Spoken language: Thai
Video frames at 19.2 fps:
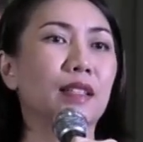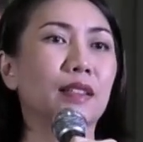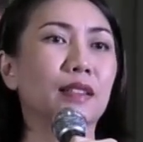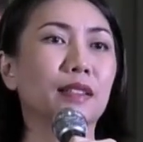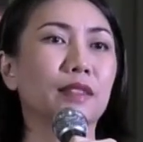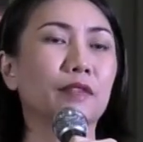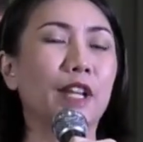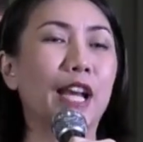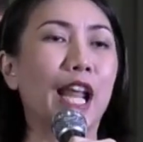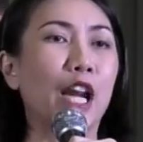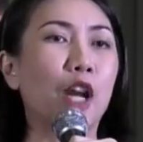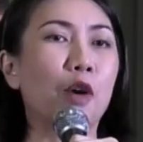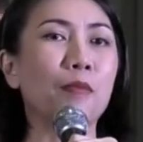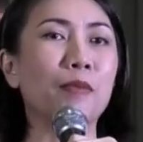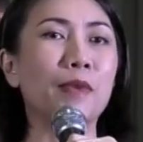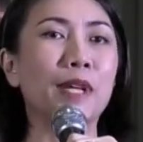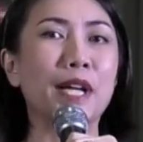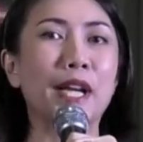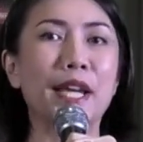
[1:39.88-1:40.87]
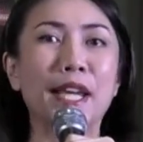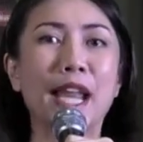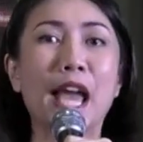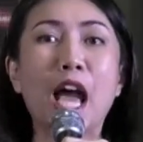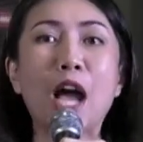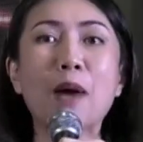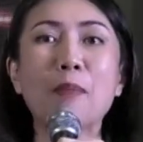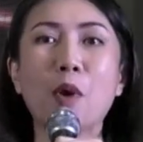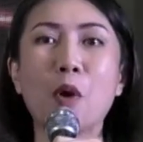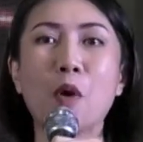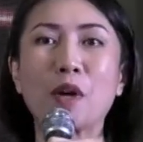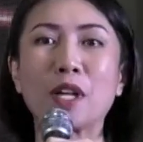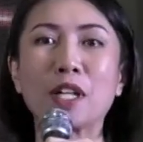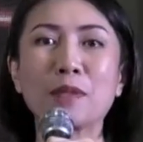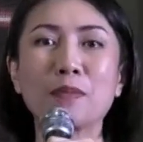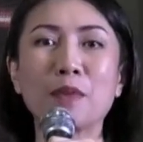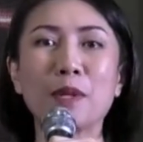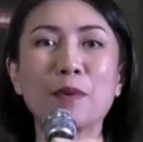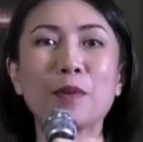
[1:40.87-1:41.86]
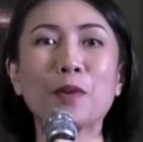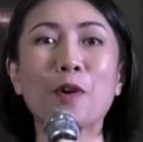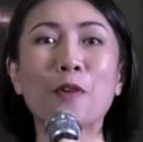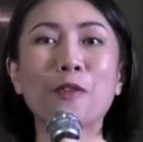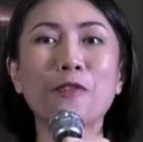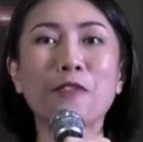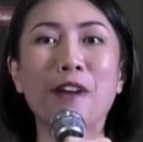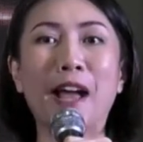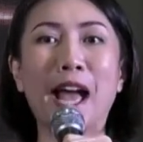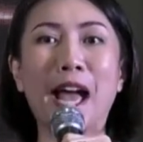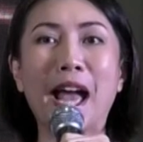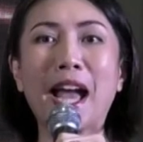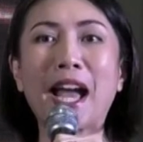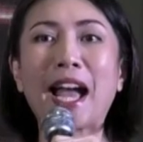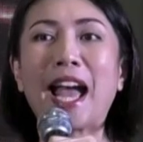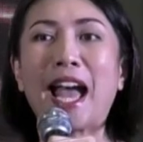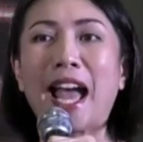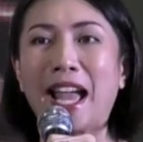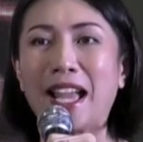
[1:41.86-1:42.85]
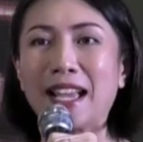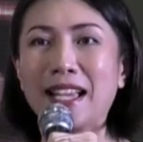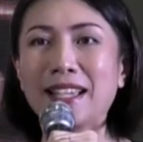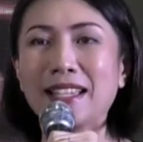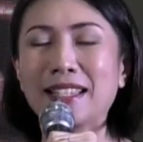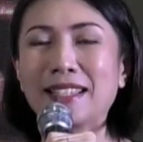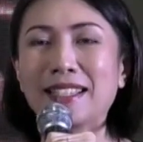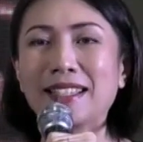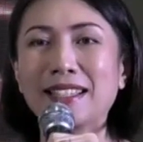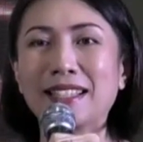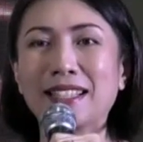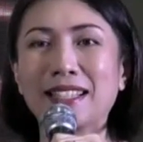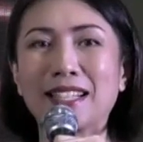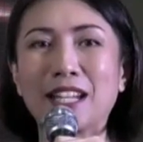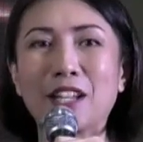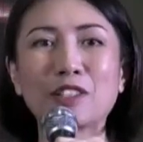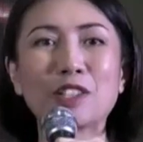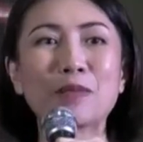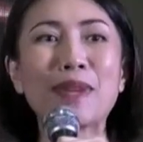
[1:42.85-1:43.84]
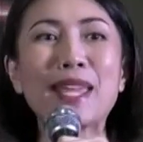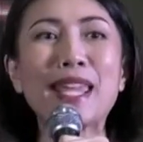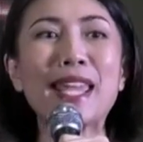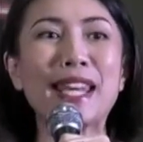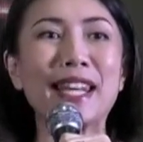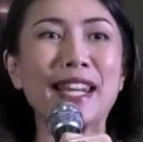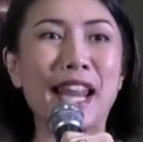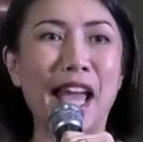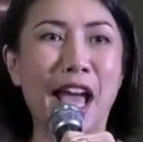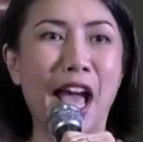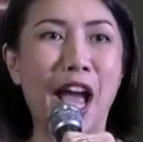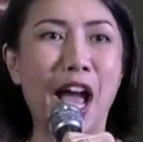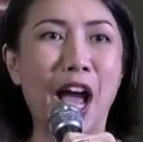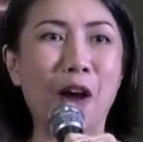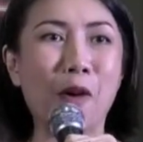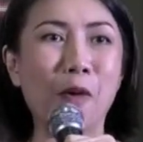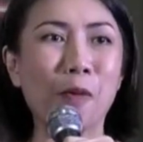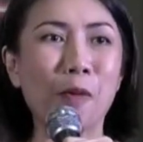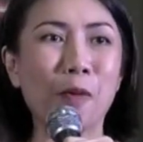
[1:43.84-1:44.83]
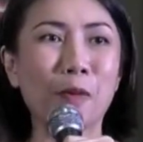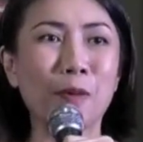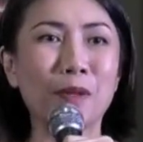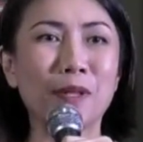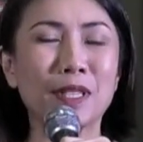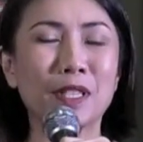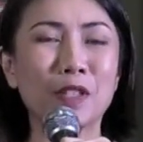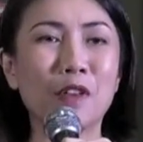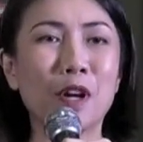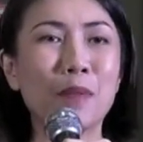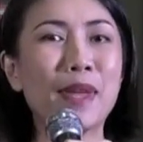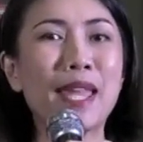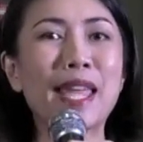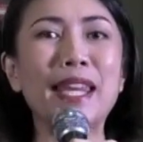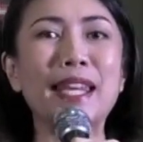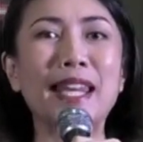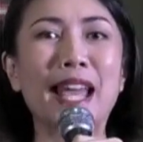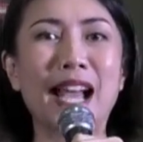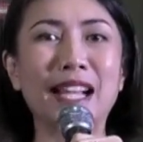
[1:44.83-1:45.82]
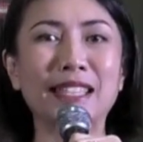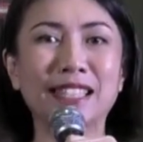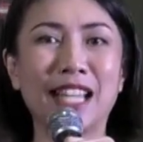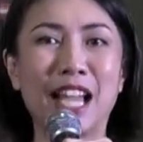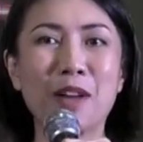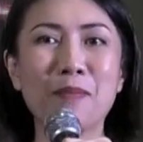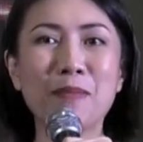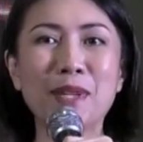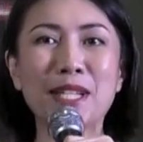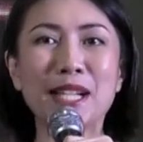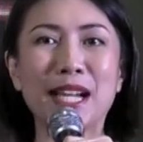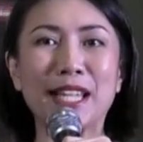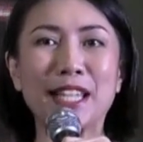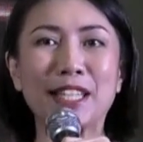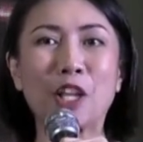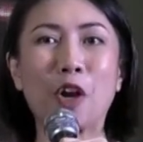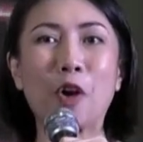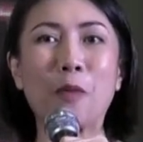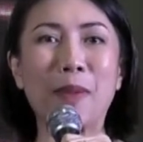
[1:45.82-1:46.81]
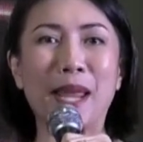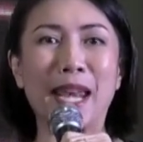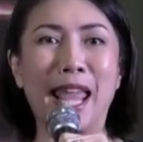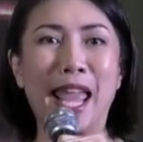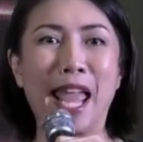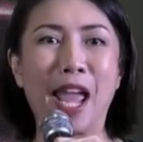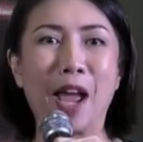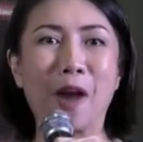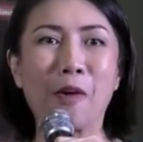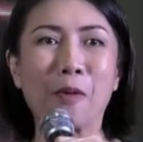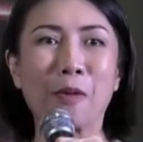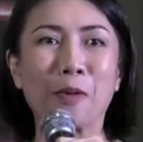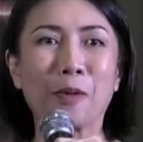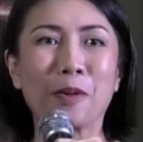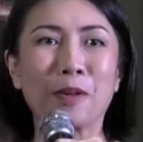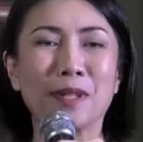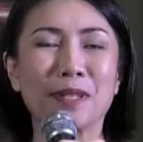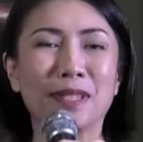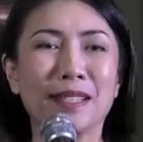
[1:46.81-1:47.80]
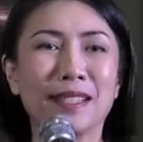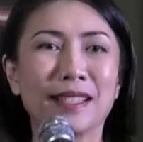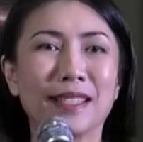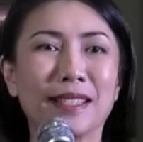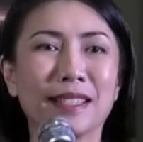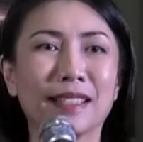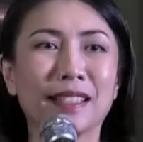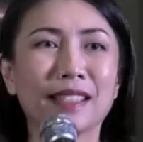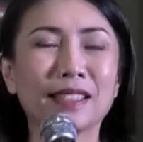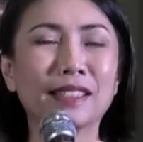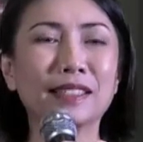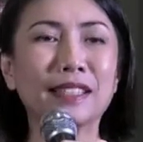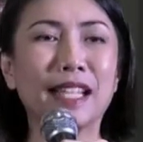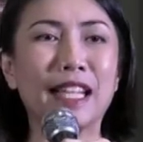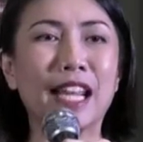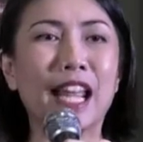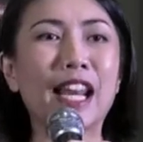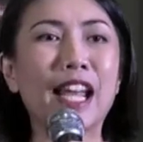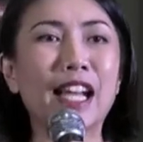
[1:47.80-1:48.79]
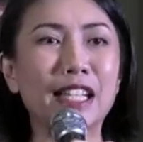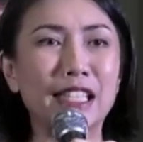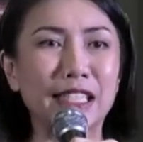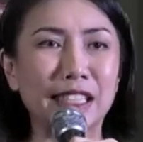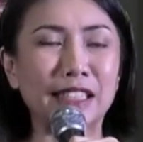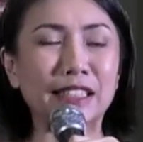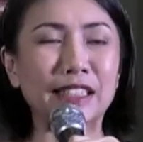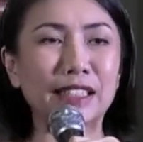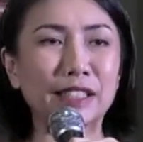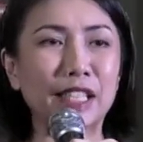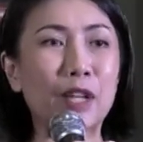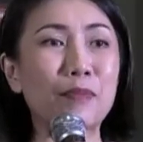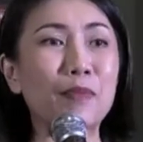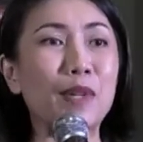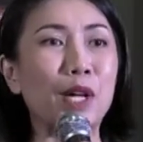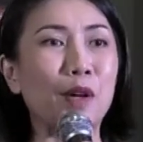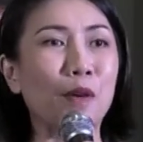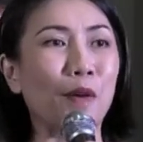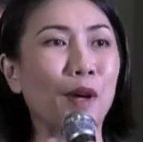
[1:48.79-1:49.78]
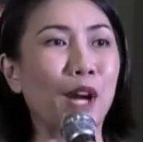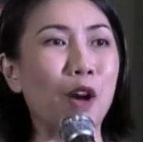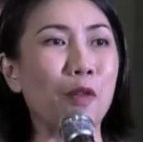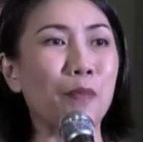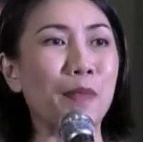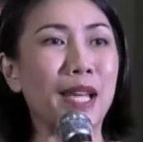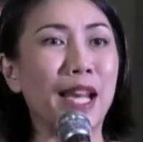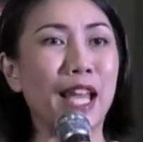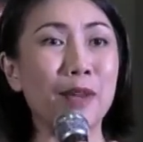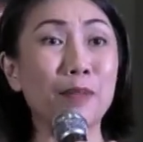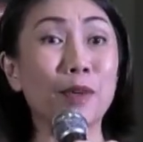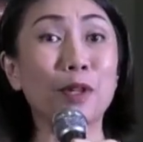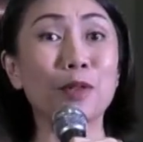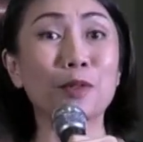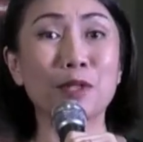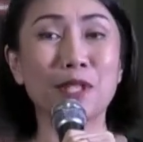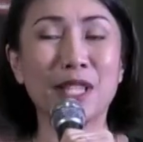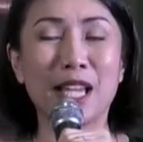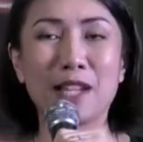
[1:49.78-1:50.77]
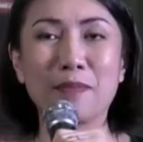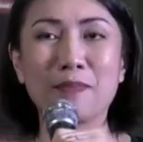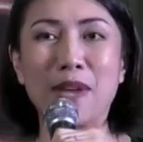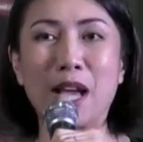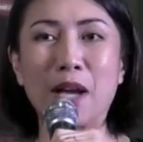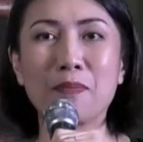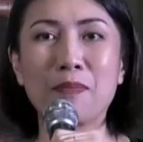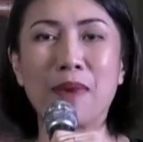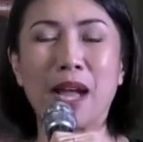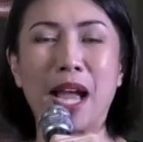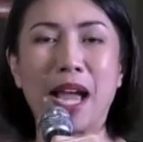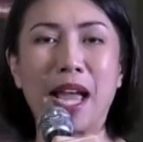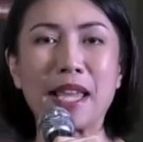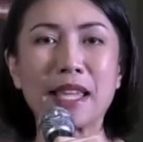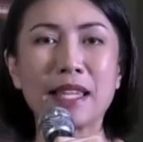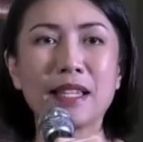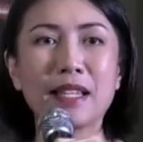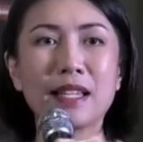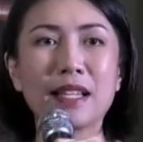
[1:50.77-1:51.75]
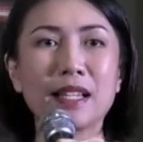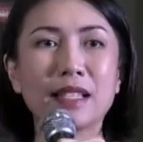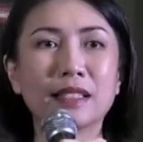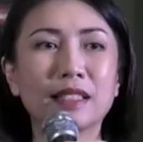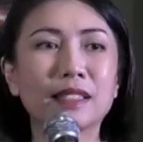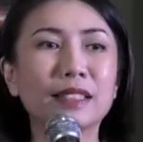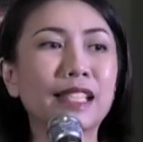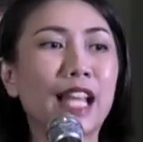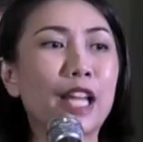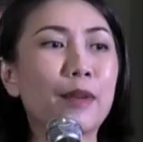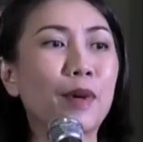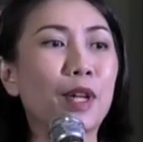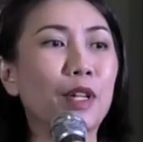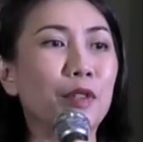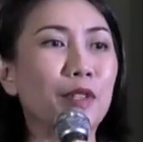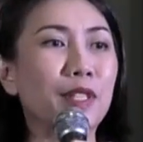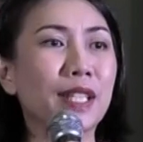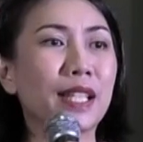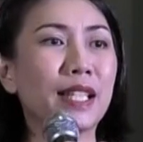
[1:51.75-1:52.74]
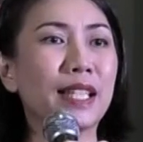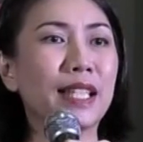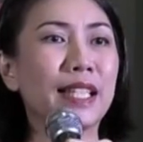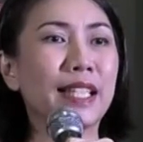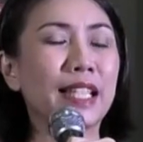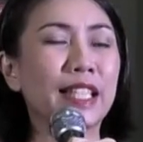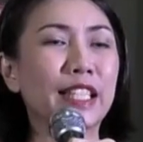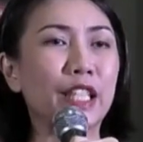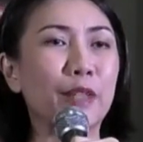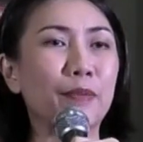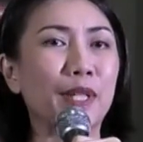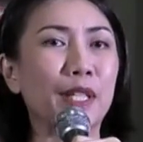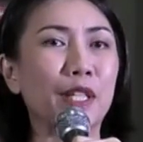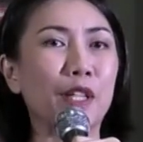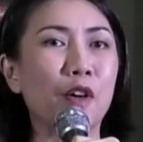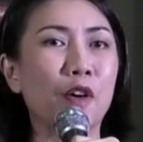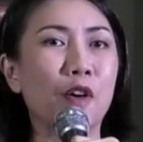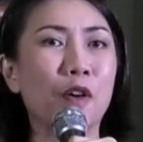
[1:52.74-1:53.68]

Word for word: เวลาเราเงยหน้ามองขึ้นไปบนท้องฟ้าค่ะ เราจะไม่เห็นดาวรือว่าไม่เห็นทางช้างเผือกอีกต่อไปแล้ว ก็คืออันนั้นคือในเมืองของเรามีไลท์พอลูชันมากมาย ซึ่งไลท์พอลูชันเนี่ยจริง ๆ มันก็